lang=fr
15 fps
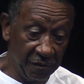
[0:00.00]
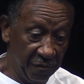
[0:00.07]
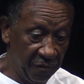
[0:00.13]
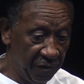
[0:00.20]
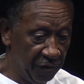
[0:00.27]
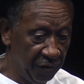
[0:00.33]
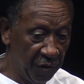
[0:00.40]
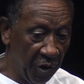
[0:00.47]

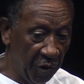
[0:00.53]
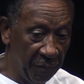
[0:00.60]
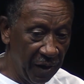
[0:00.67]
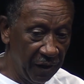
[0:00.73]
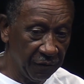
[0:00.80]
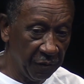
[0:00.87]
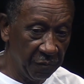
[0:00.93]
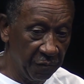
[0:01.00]

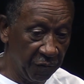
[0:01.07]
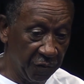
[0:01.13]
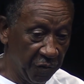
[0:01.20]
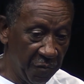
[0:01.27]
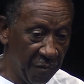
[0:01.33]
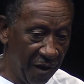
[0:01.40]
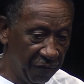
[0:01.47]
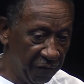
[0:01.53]
normal comme,
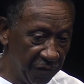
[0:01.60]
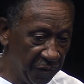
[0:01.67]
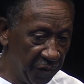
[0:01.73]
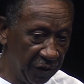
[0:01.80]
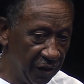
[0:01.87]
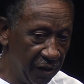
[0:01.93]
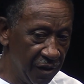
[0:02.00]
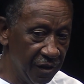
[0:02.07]
comme avant nous
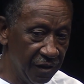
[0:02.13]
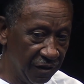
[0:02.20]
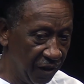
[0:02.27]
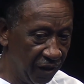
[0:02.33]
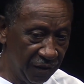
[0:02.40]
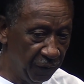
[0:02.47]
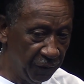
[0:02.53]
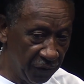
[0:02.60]
était, ça
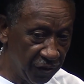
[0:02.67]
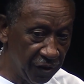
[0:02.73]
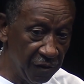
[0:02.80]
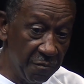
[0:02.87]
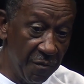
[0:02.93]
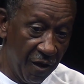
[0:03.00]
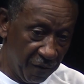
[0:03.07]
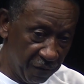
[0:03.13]
sera difficile,
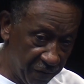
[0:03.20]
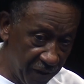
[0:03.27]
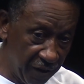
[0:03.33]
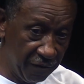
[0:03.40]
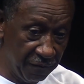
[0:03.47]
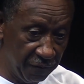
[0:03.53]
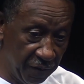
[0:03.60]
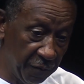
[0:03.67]
mais
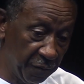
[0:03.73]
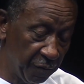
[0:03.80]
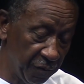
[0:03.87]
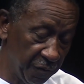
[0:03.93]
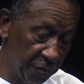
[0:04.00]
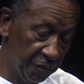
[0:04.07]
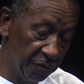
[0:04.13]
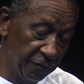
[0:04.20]
enfin nous va
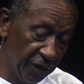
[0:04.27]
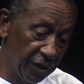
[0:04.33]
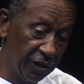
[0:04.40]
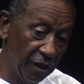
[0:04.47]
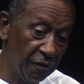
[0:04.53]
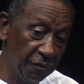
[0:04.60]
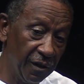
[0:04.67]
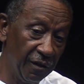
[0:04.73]
va
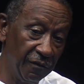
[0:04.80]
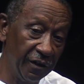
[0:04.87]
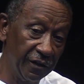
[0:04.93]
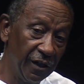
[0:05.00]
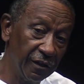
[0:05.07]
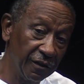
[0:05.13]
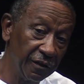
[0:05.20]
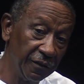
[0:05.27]
essayer de la tête.